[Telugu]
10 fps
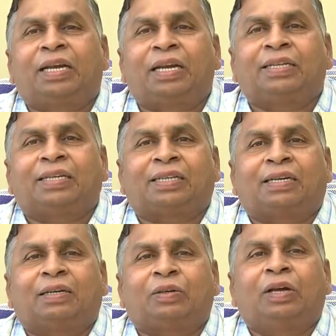నెగ్లిజెన్స్
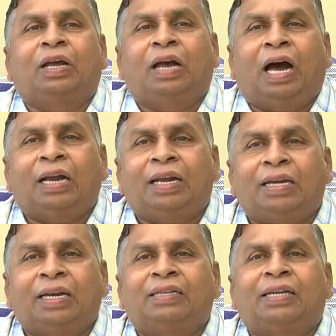అన్నట్టు ఆ
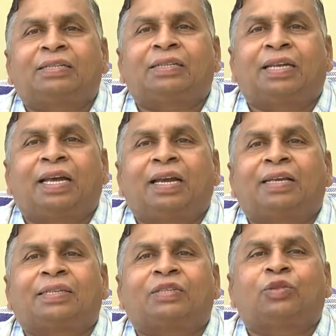నెగ్లిజెన్స్
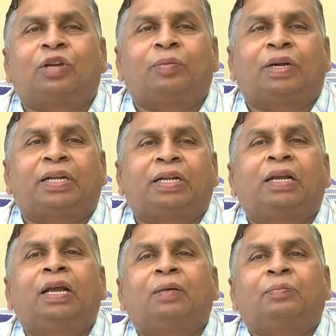కేర్లెస్నెస్ దూరం పెట్టి
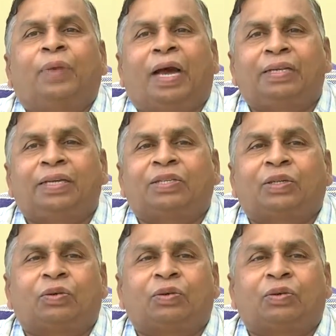ప్లాన్ చేసిన